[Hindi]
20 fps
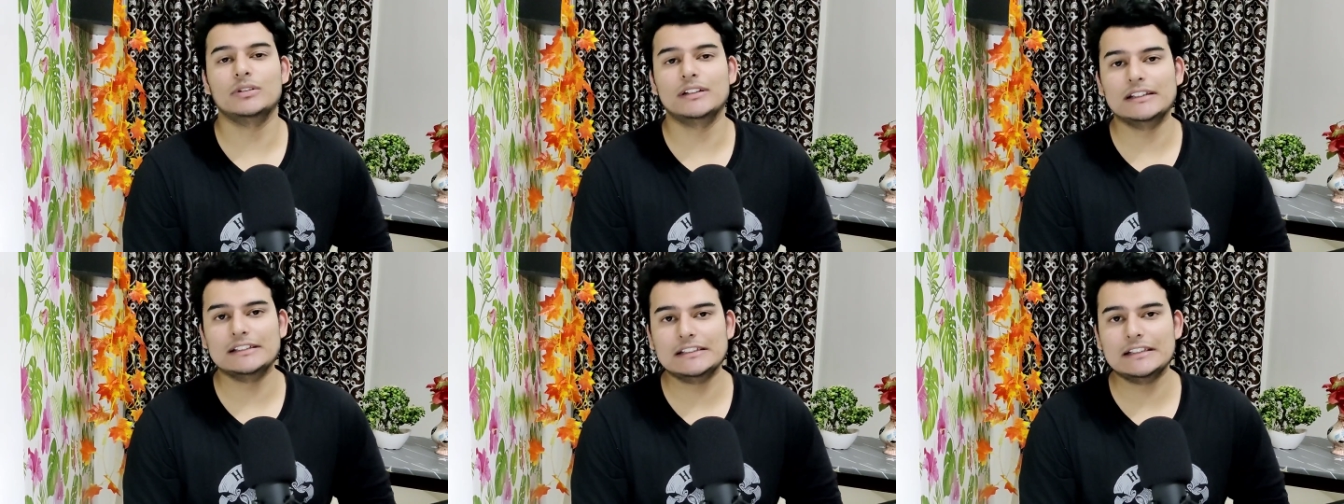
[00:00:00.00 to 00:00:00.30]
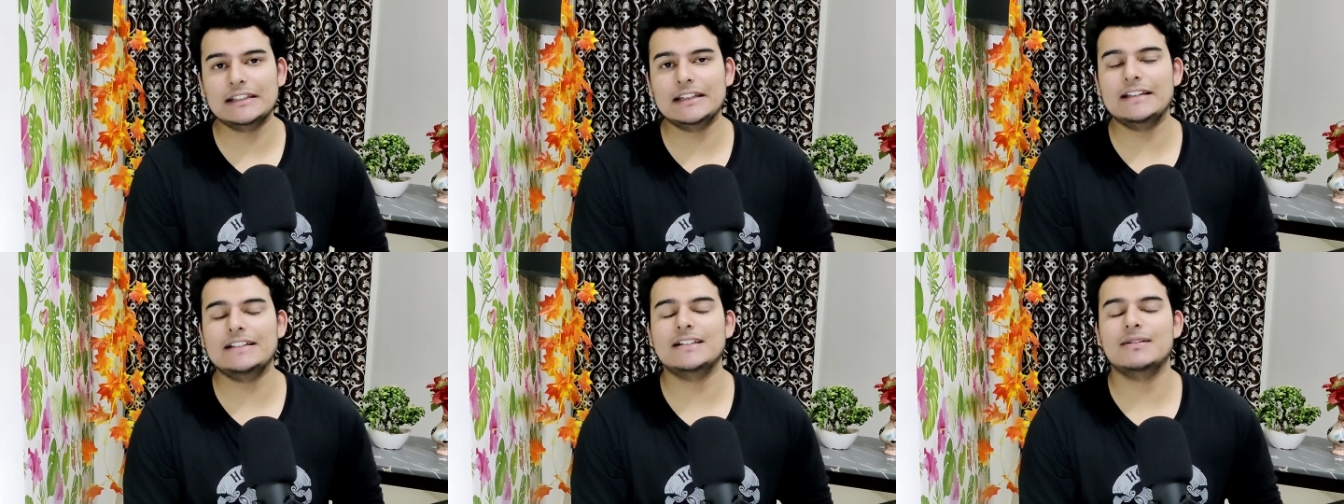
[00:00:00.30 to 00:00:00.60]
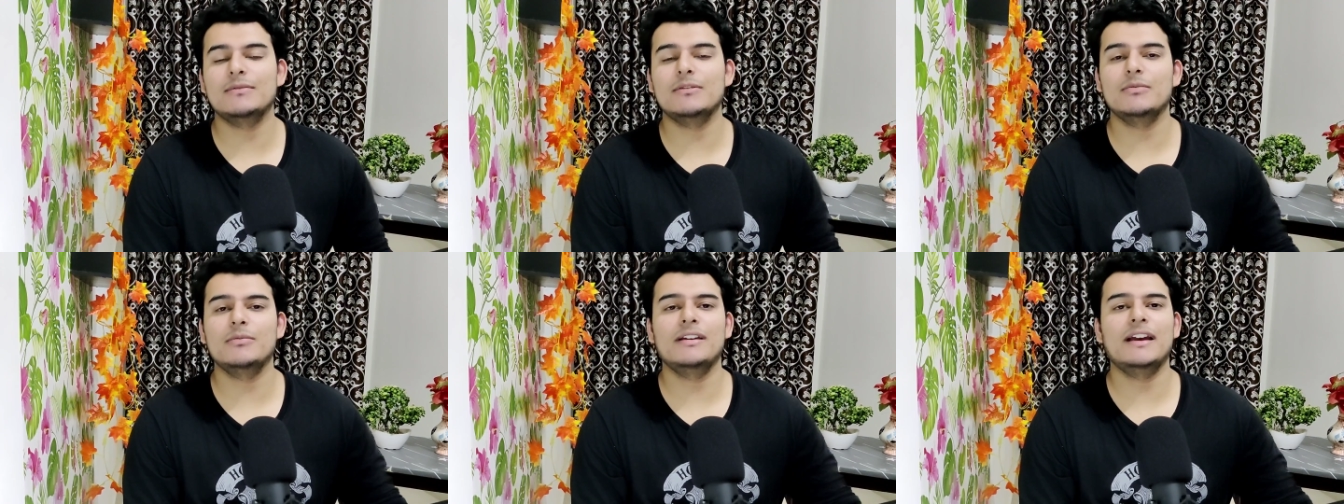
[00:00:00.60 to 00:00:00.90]
सो so, इसीलिए
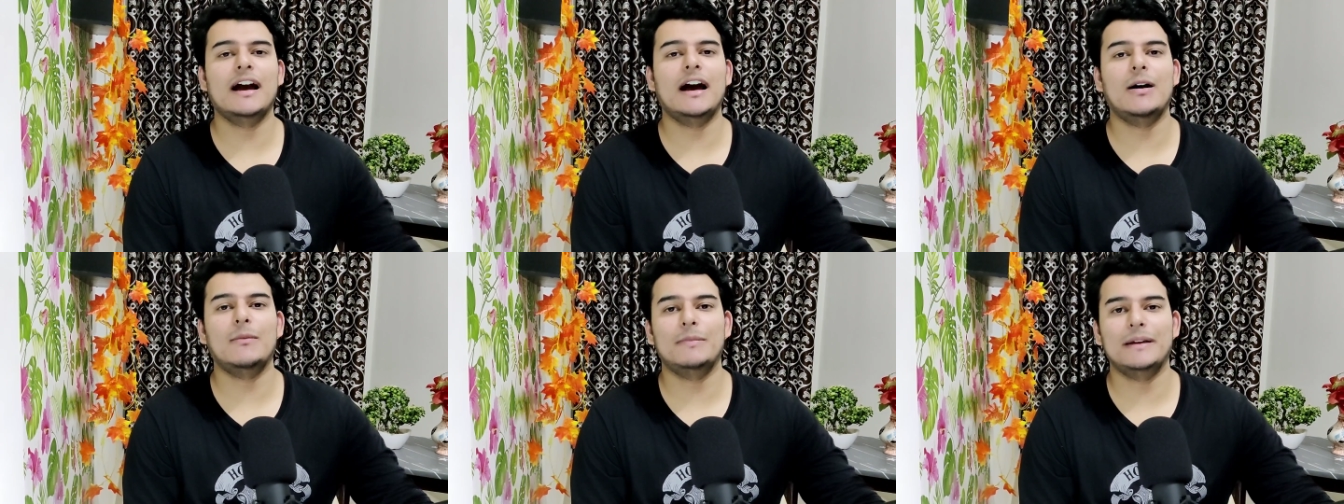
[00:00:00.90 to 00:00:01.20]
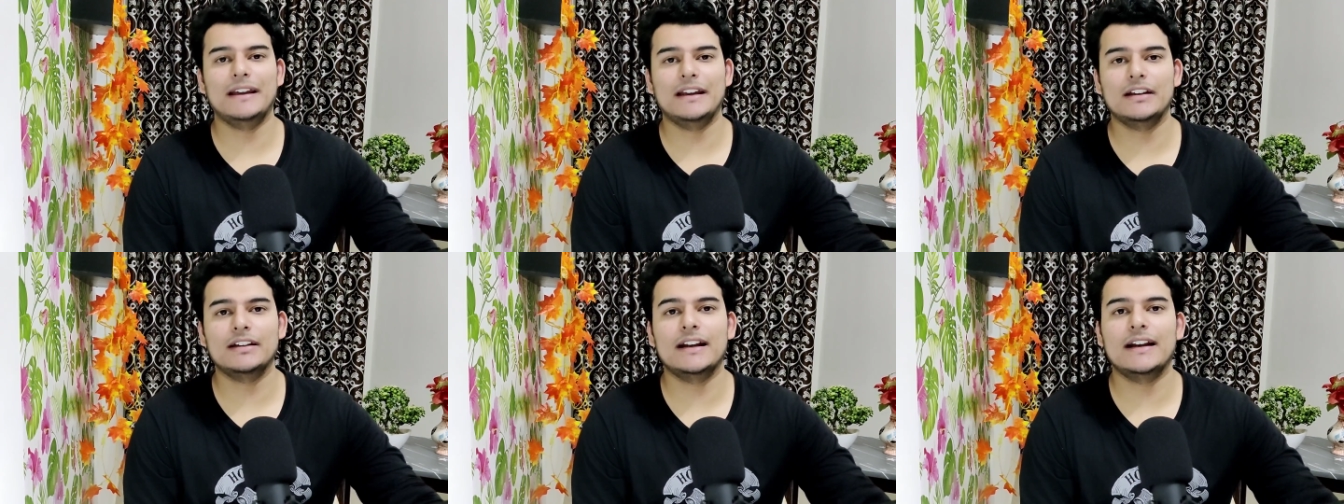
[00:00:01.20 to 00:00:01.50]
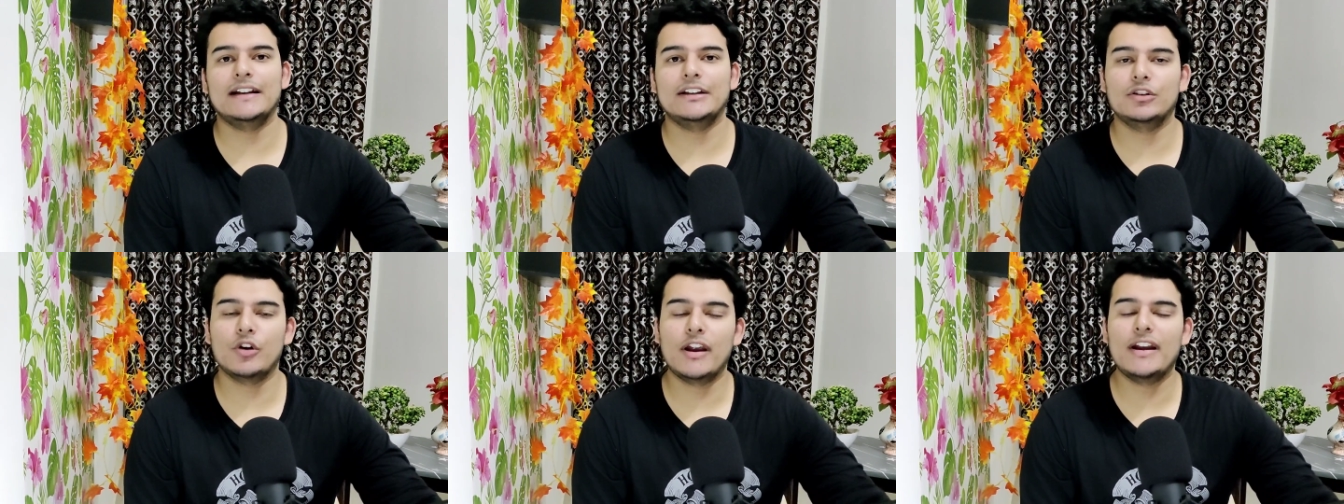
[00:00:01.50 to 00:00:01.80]
जब भी आप एक
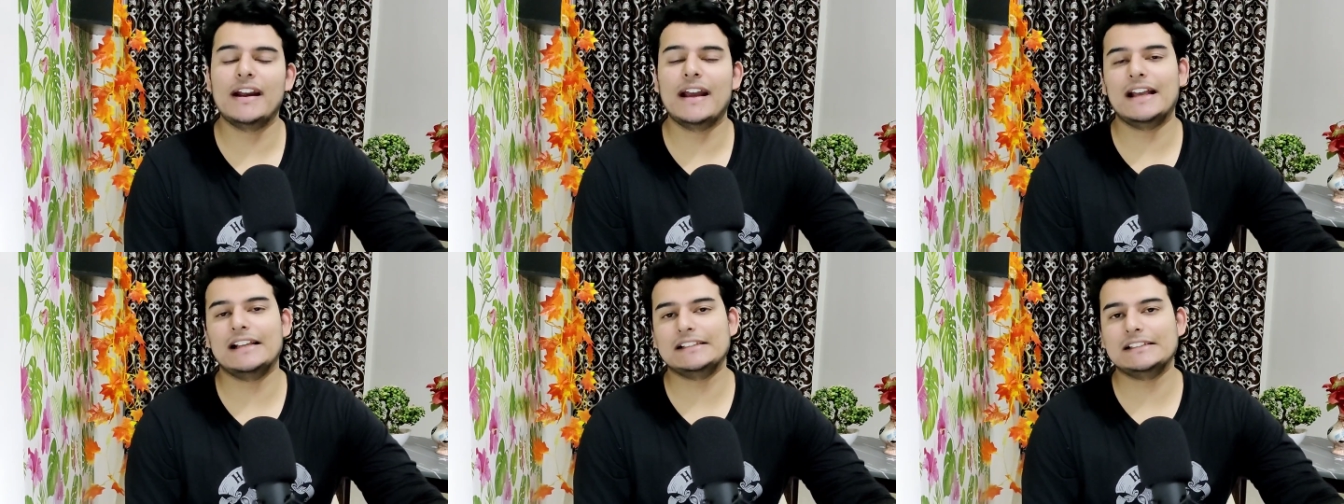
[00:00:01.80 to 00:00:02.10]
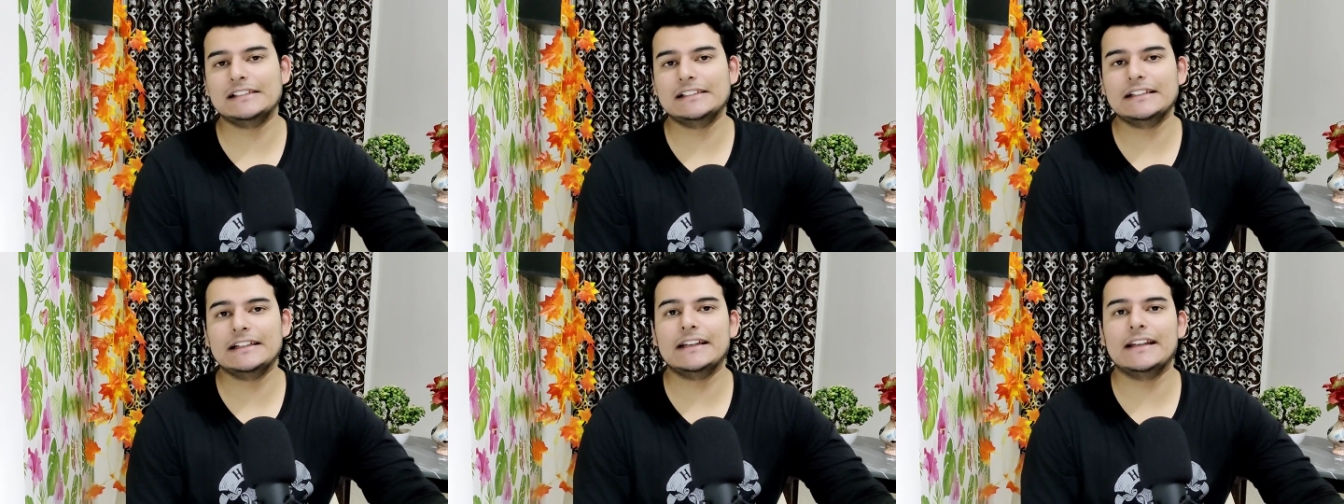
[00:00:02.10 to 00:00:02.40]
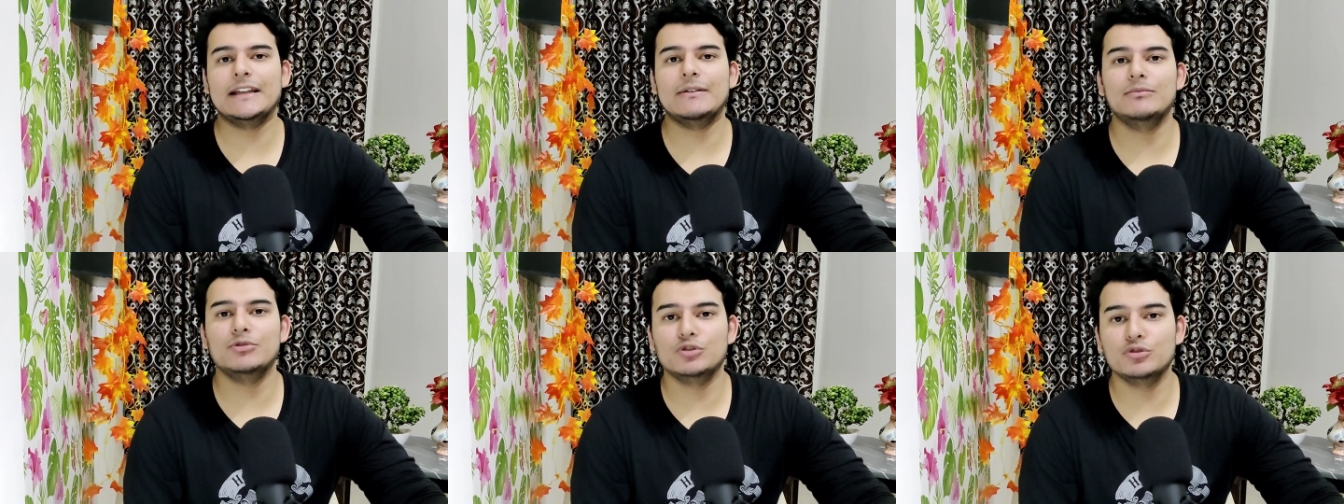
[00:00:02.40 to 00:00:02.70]
रेटिनॉइक एसिड
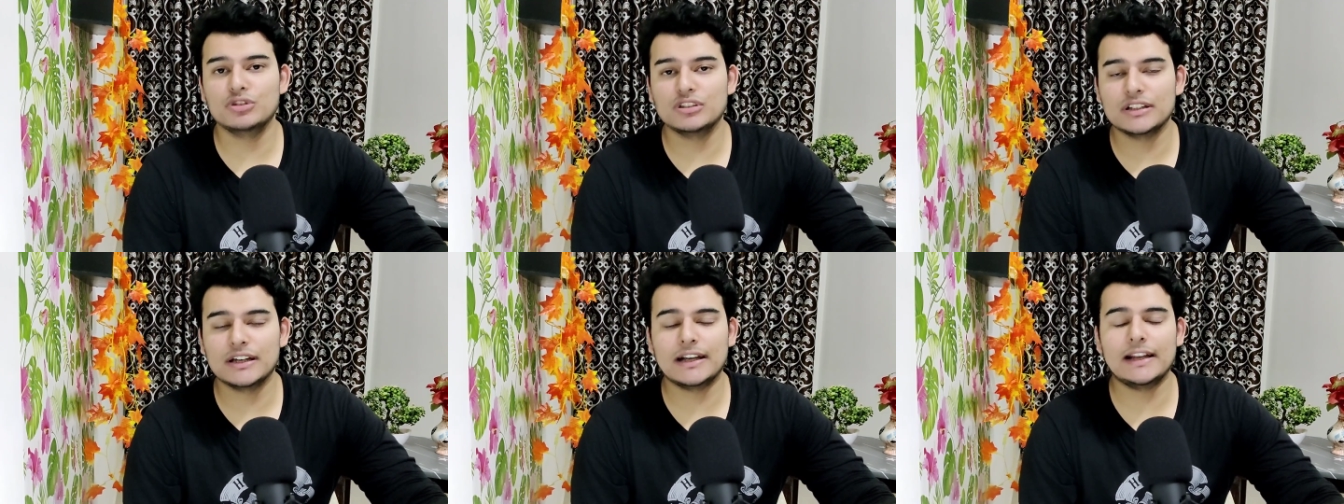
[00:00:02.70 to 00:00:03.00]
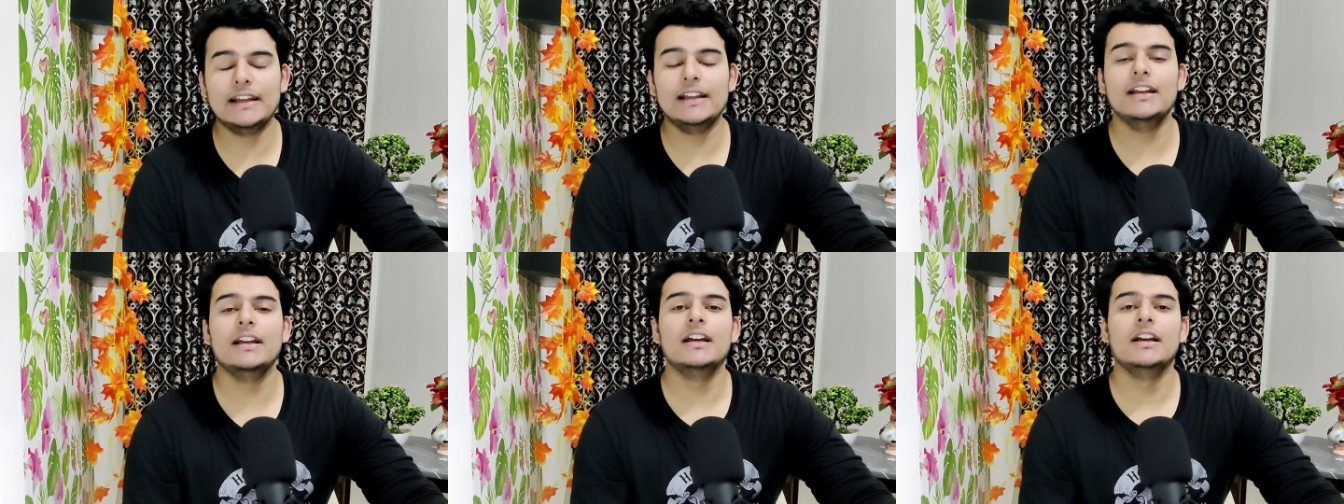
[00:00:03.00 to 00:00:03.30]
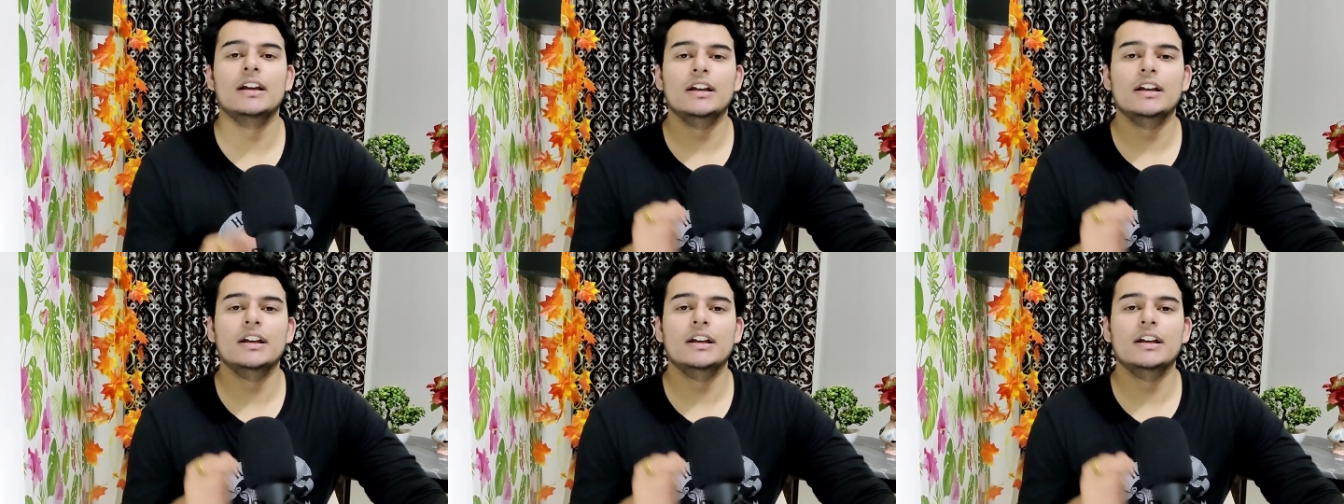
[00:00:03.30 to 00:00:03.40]
क्रीम यूज़ करें